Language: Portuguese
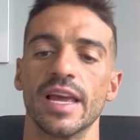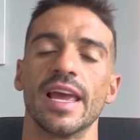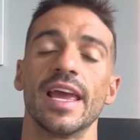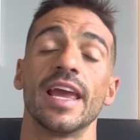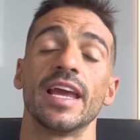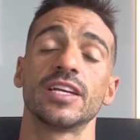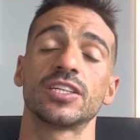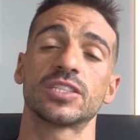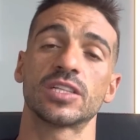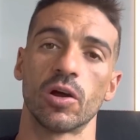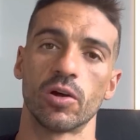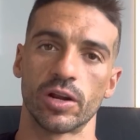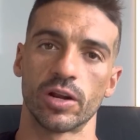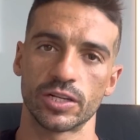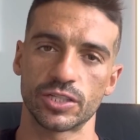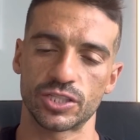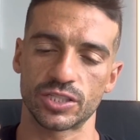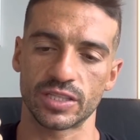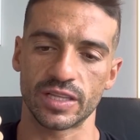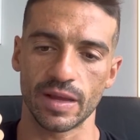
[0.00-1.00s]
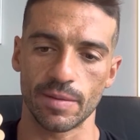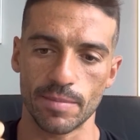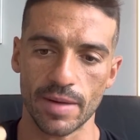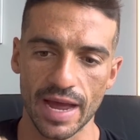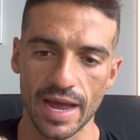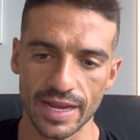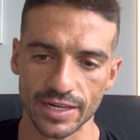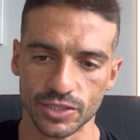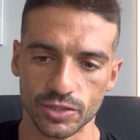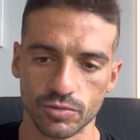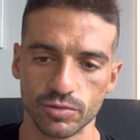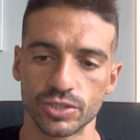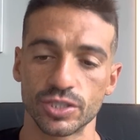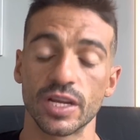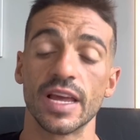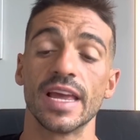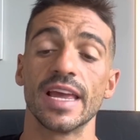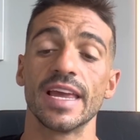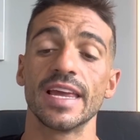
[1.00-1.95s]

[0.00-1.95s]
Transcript: restaurantes temáticos